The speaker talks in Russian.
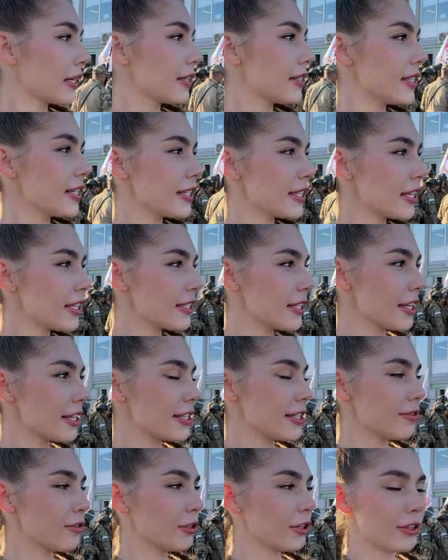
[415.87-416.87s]
здесь нет,
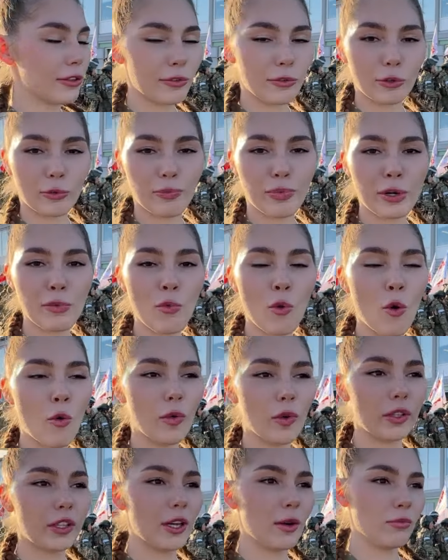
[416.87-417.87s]
знаете, вот этого вот
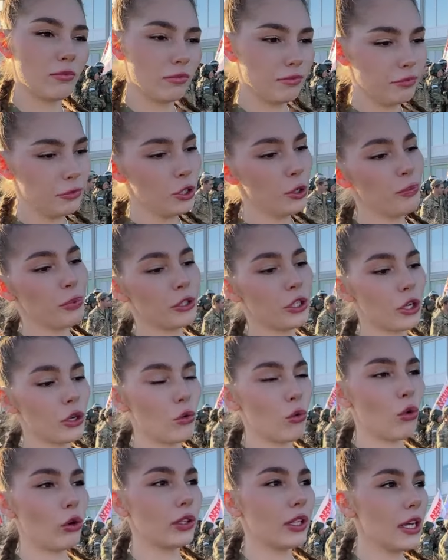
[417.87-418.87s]
прямого там «ты
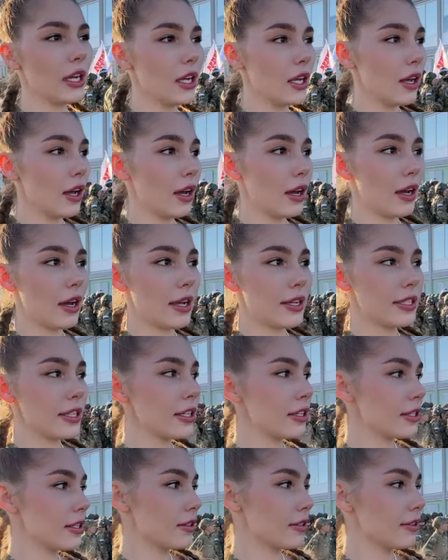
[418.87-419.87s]
патриот». А
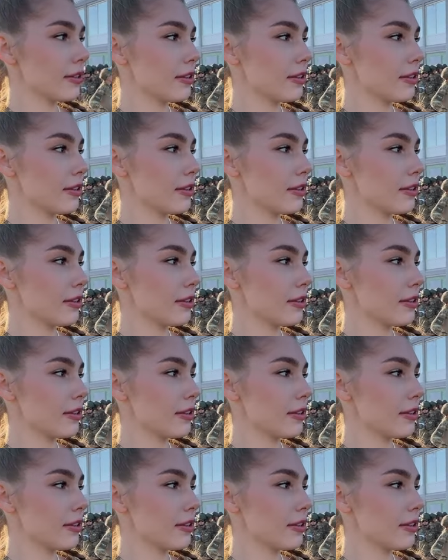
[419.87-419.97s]
здесь